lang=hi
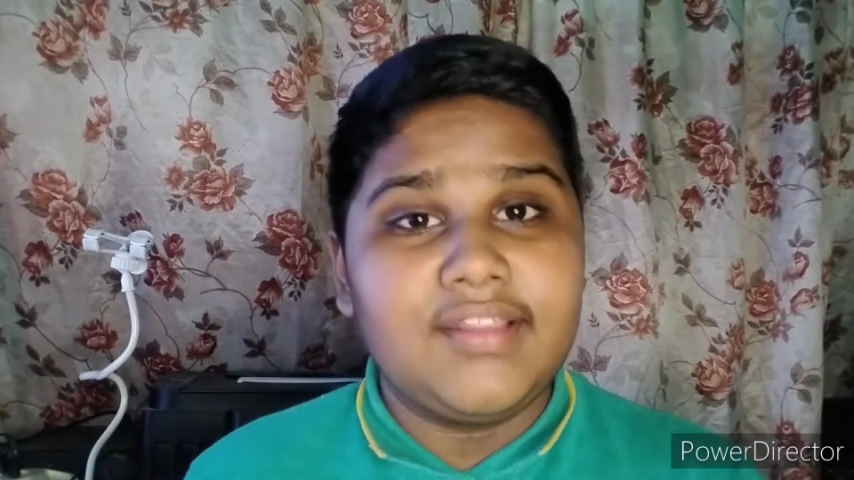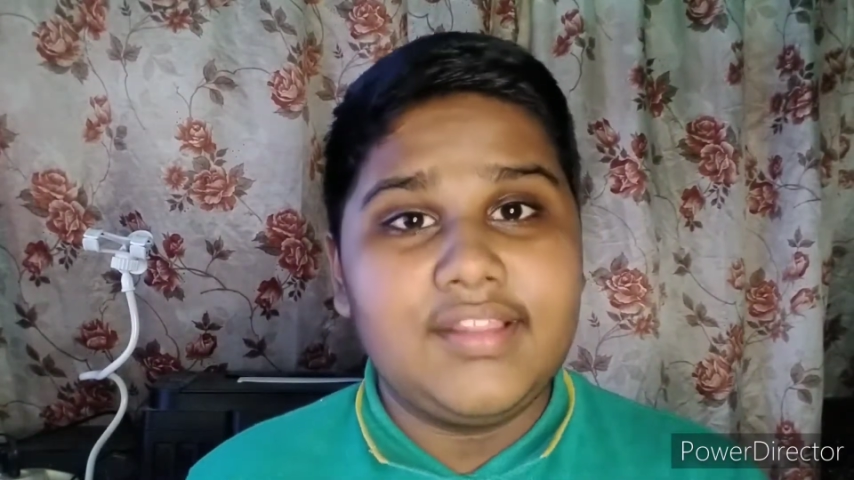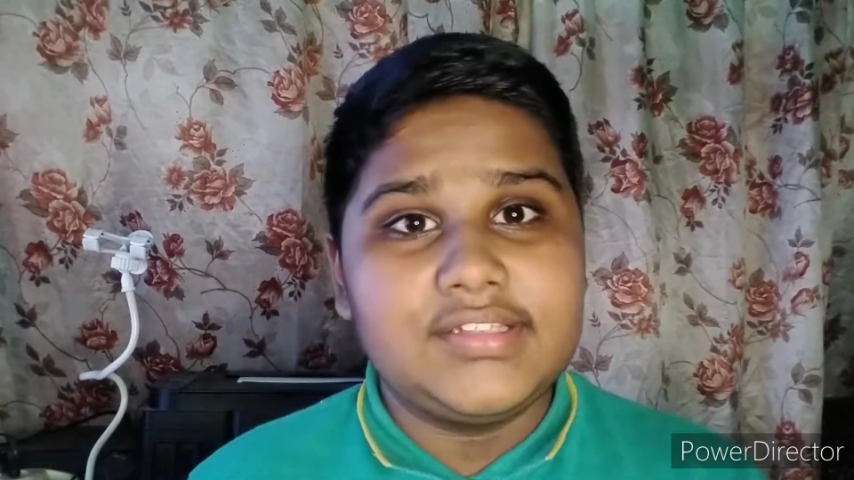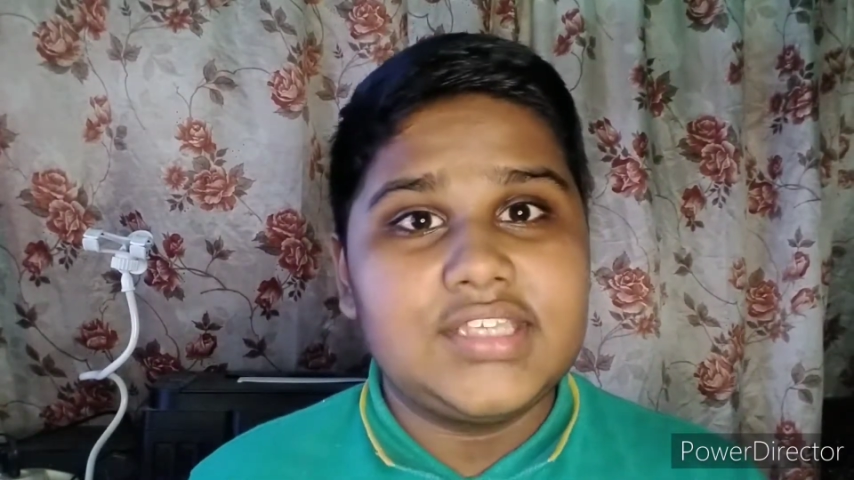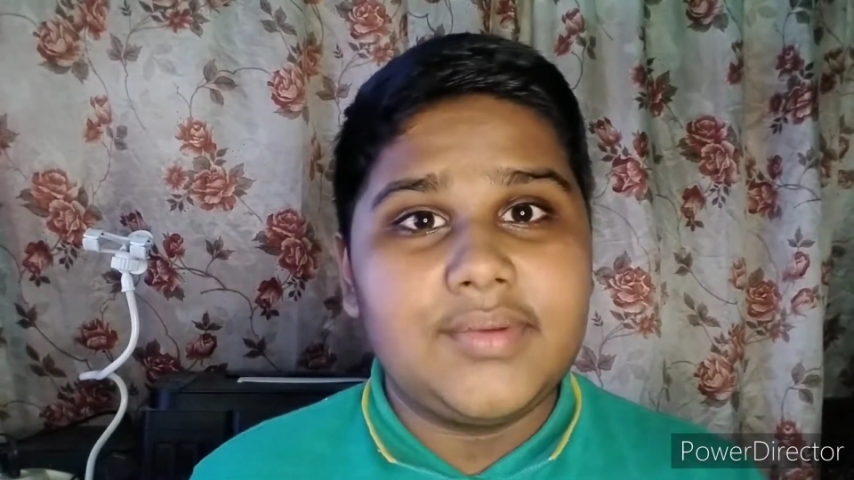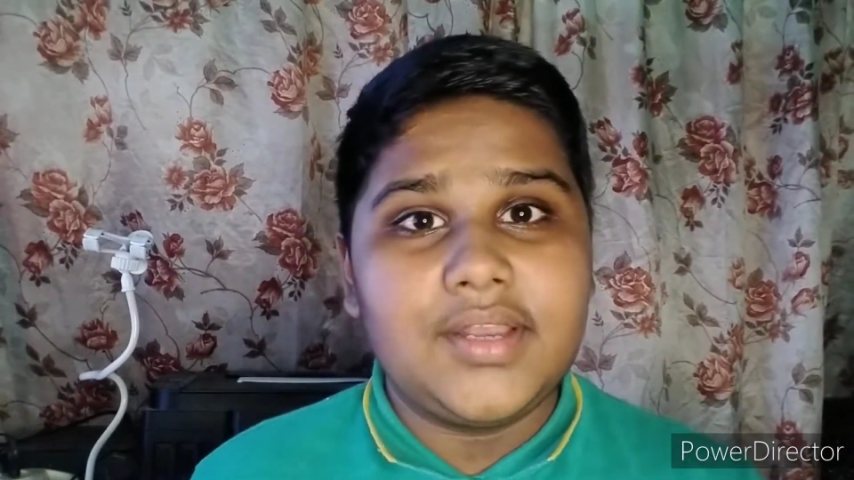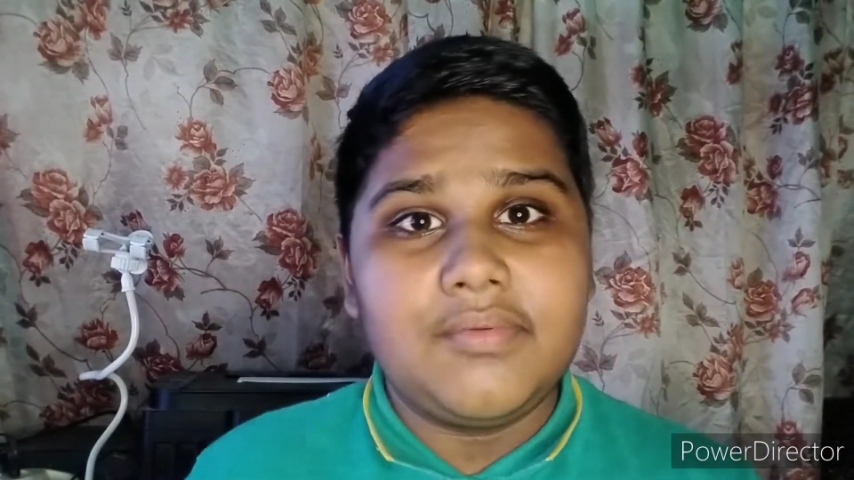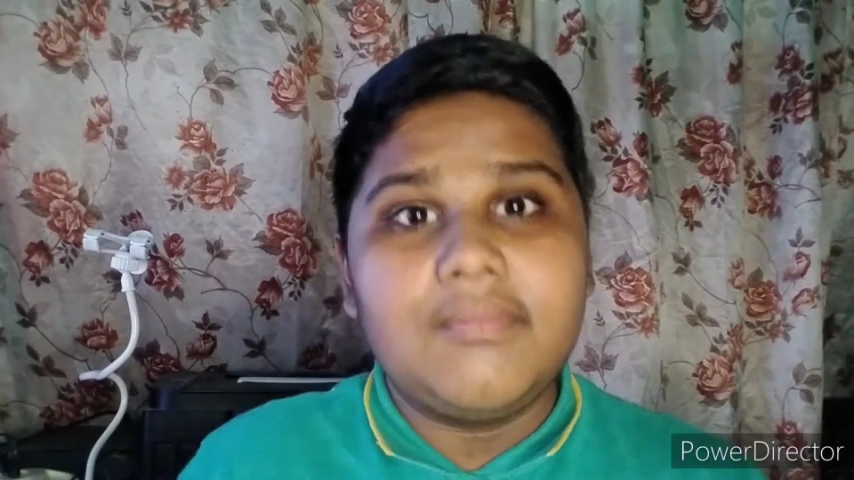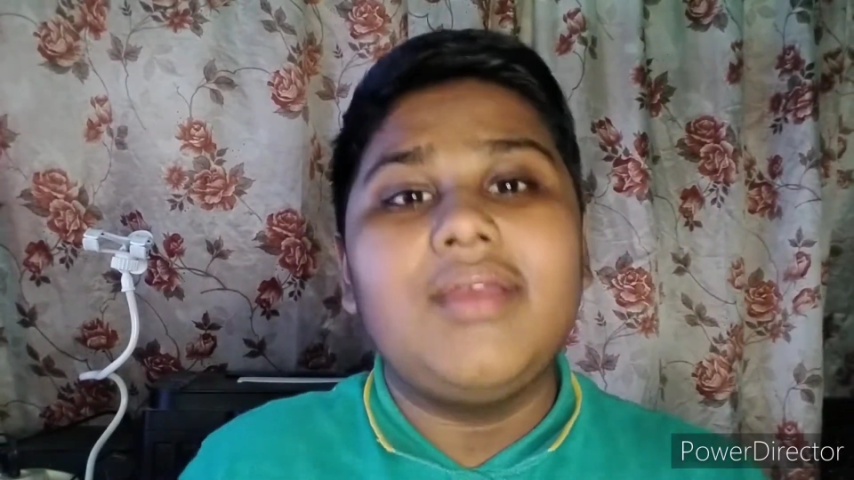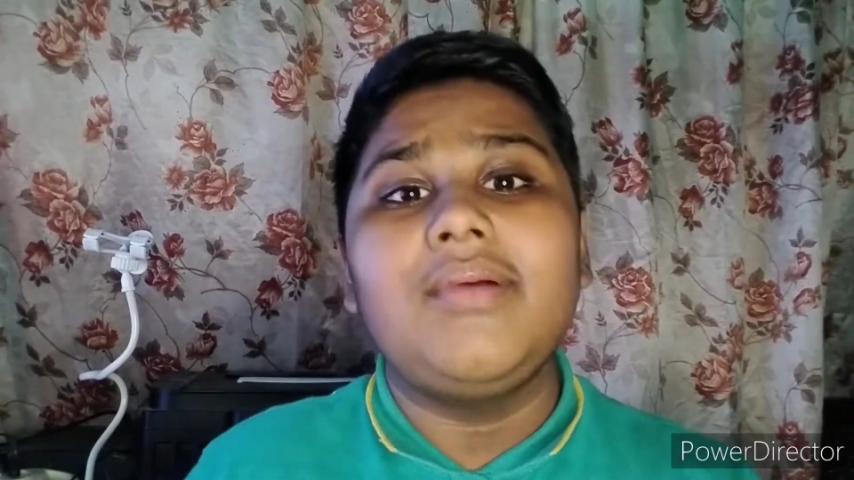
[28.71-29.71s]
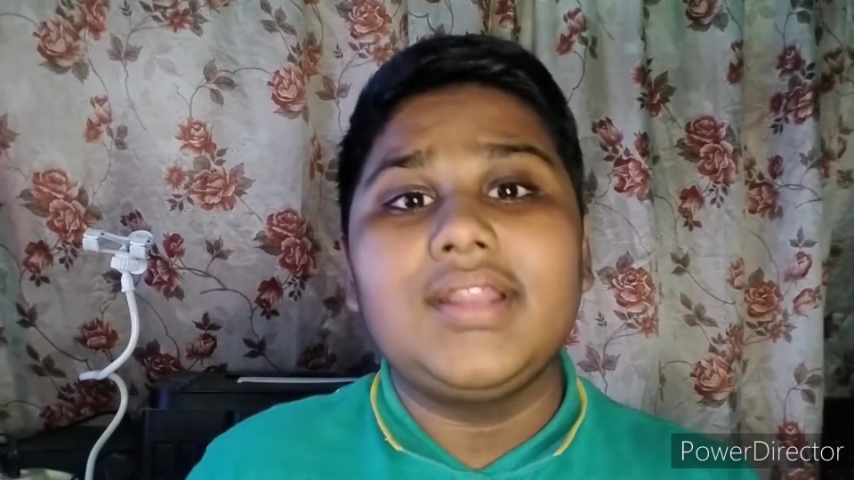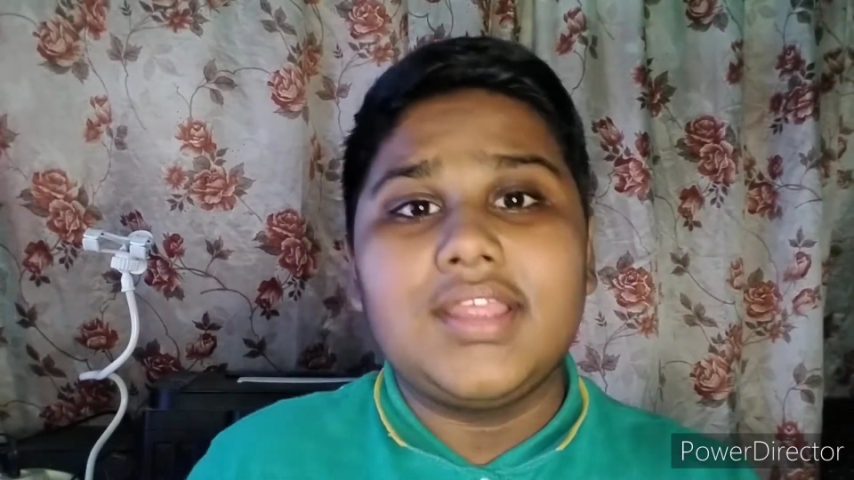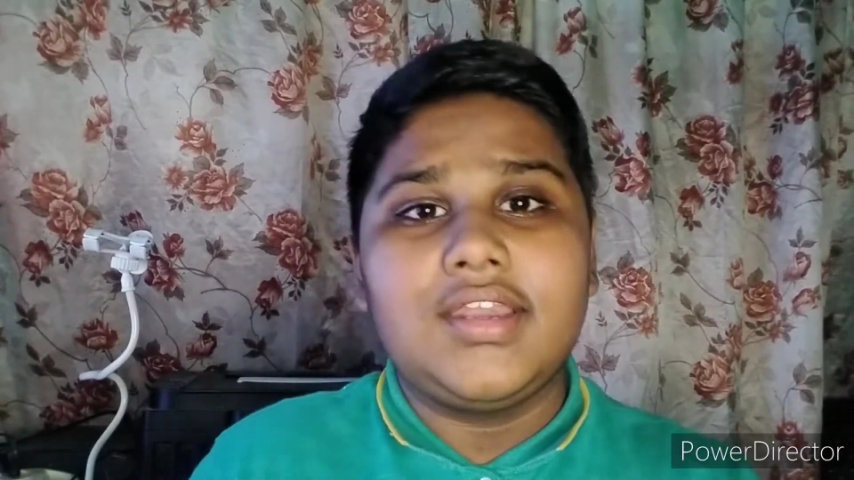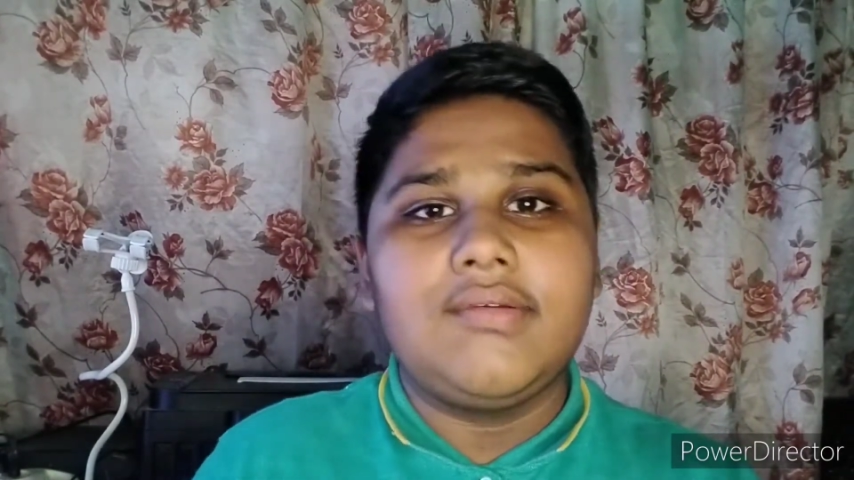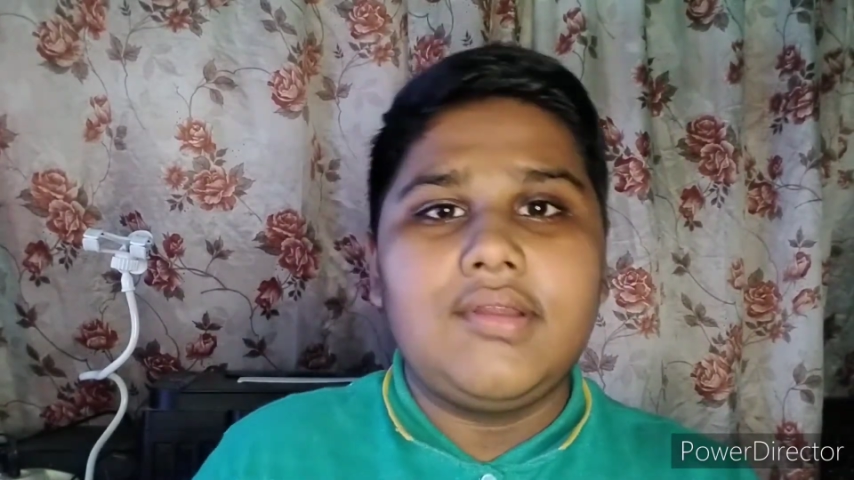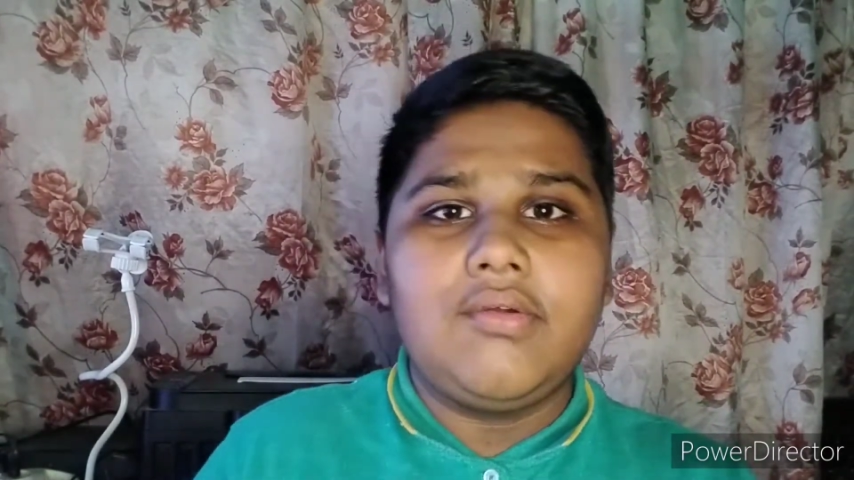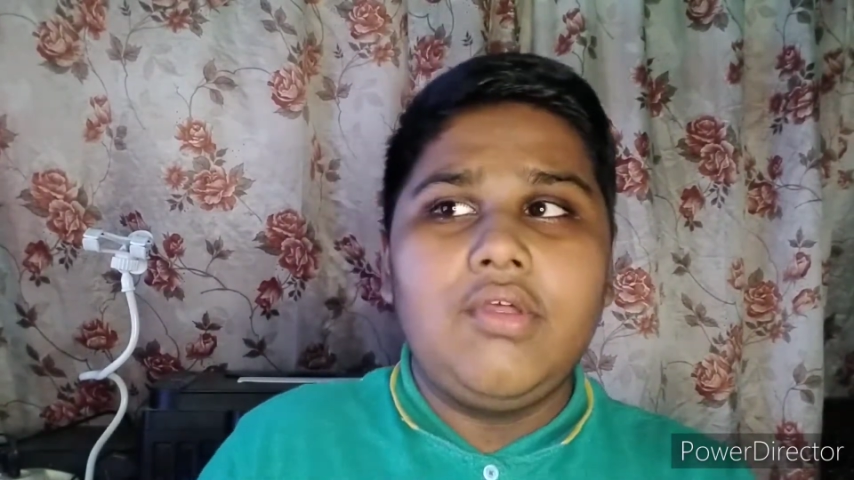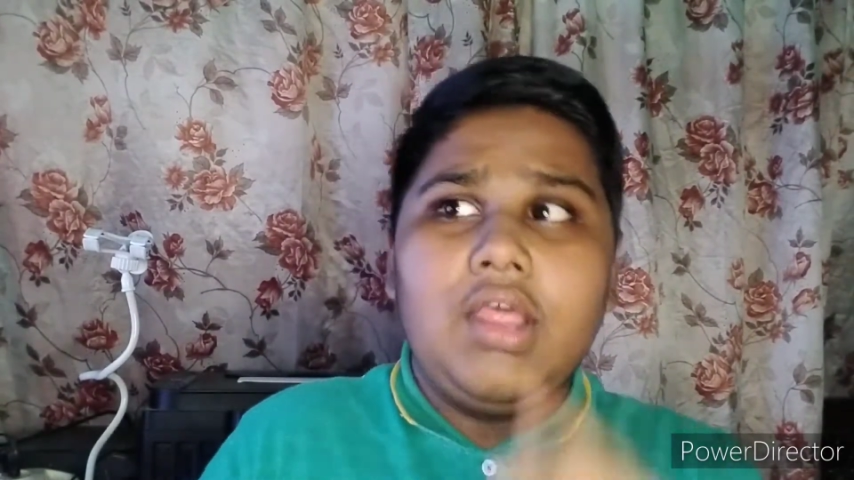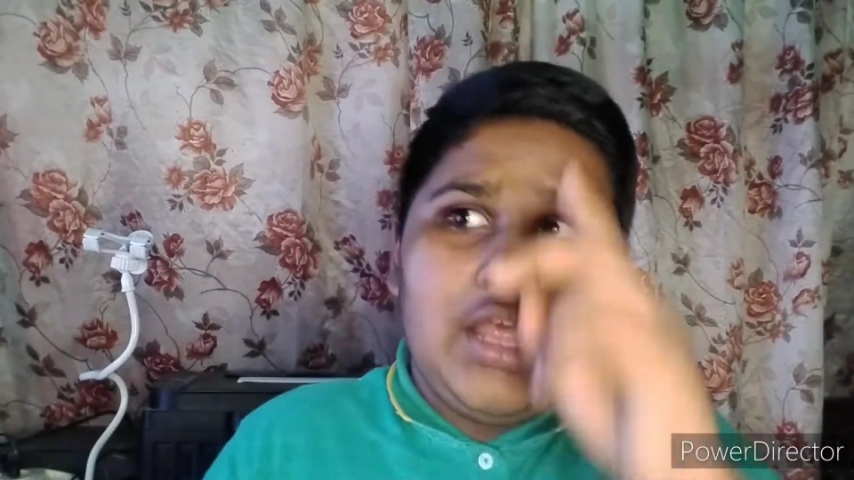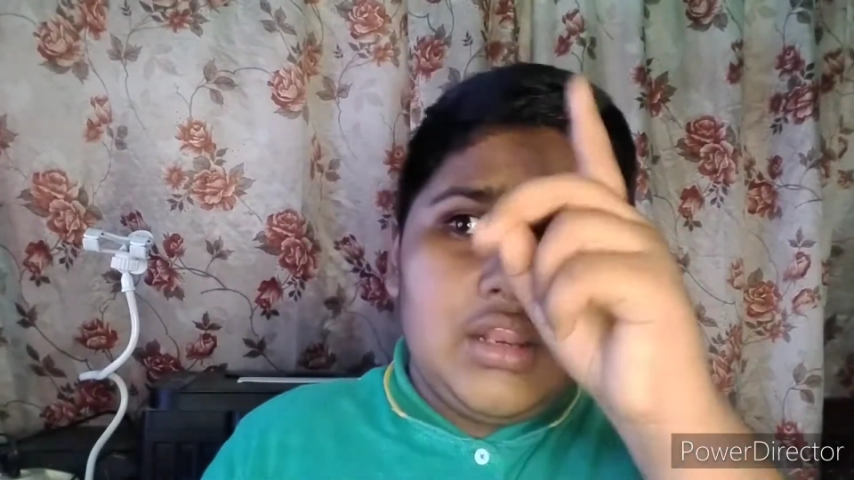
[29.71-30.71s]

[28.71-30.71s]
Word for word: करता है इसके बारे में मैं बात करने वाला हूँ